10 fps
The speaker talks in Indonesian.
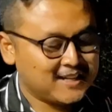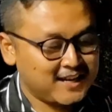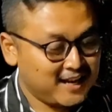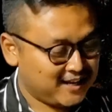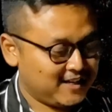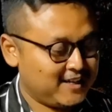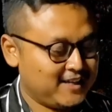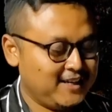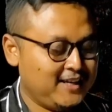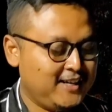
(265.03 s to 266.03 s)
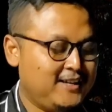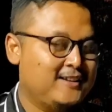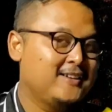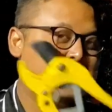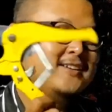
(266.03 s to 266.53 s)
nah ini
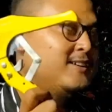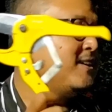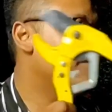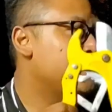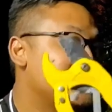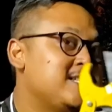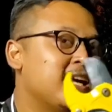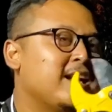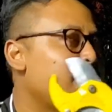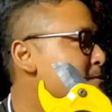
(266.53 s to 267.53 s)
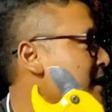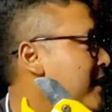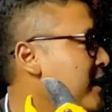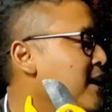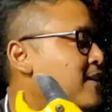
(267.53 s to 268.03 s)
eh, masih jarang yang
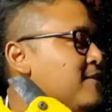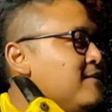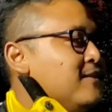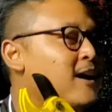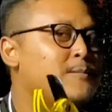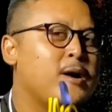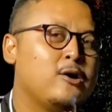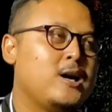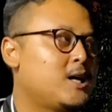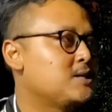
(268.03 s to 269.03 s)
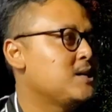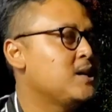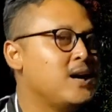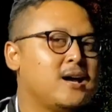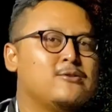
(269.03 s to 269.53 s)
pakai ya apa
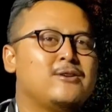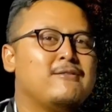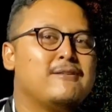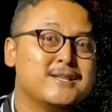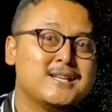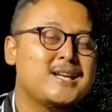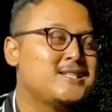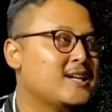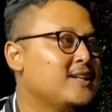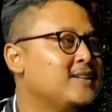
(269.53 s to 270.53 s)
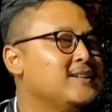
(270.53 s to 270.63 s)
saya yang kurang wawasan aja